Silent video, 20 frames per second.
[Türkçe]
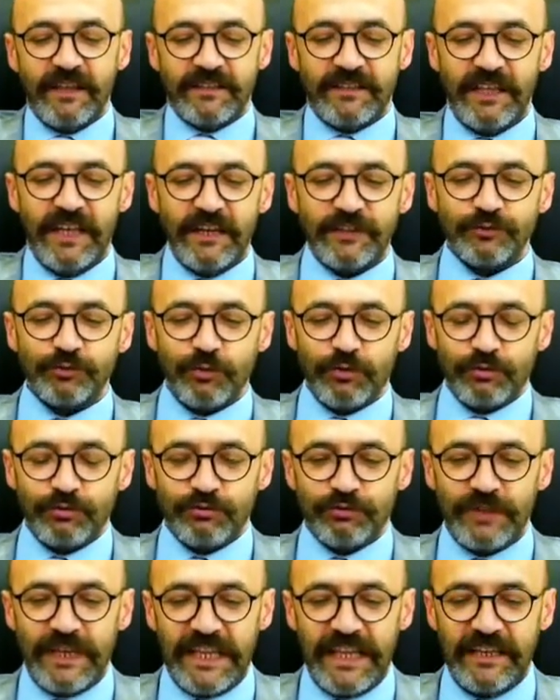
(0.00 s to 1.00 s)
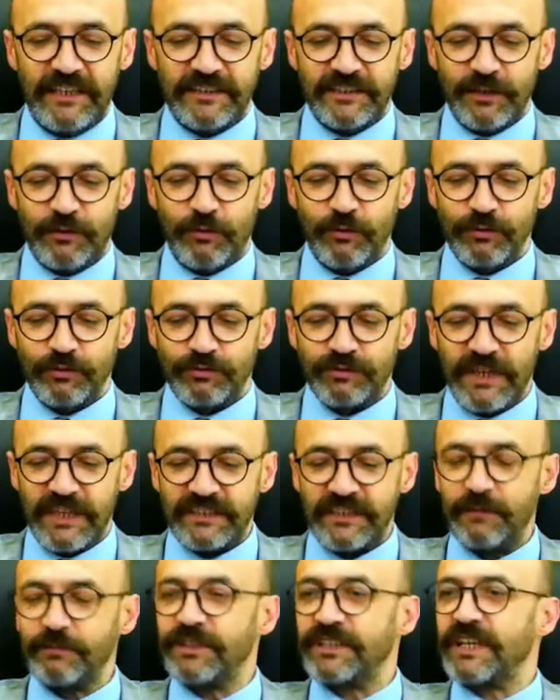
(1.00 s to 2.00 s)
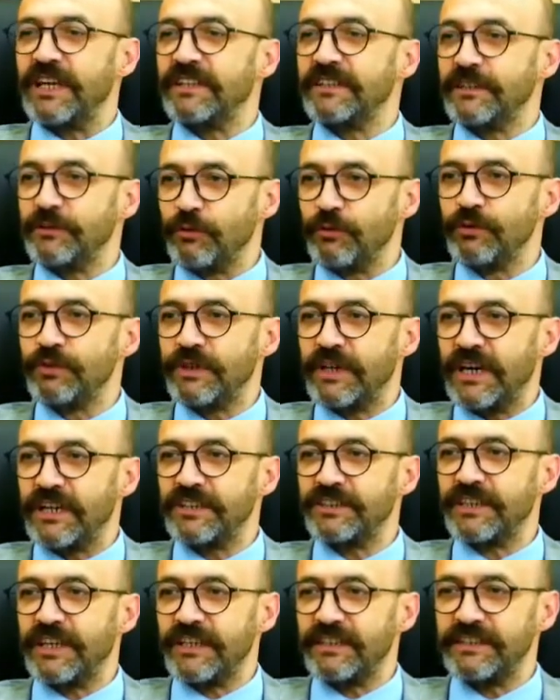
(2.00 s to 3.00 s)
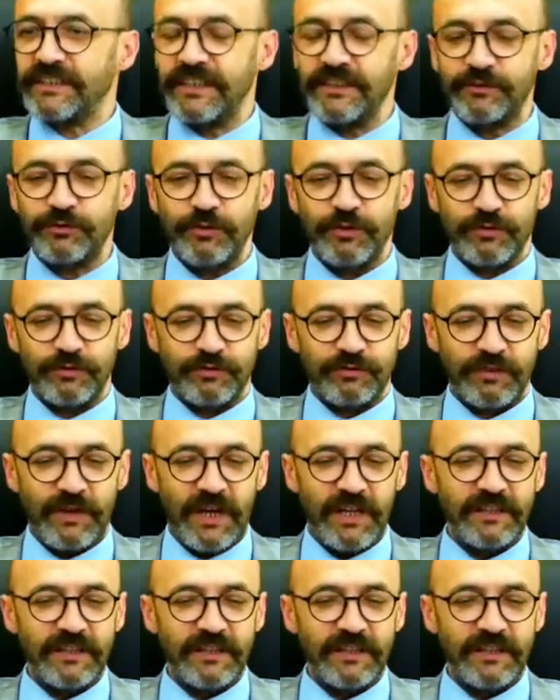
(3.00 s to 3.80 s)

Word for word: Diğer sorunuza gelecek olursak tabii ki Anadolu'yu karış karış geziyoruz.